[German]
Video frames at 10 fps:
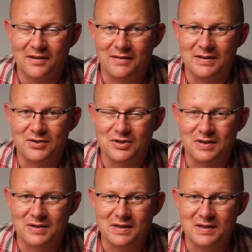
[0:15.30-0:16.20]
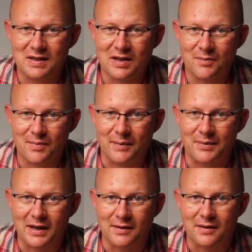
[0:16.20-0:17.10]
Wenn es euch interessiert, bleibt
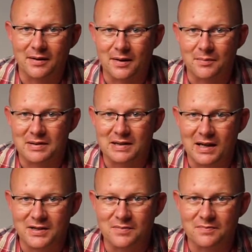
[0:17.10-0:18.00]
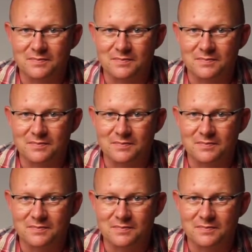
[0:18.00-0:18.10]
dran. Bis gleich.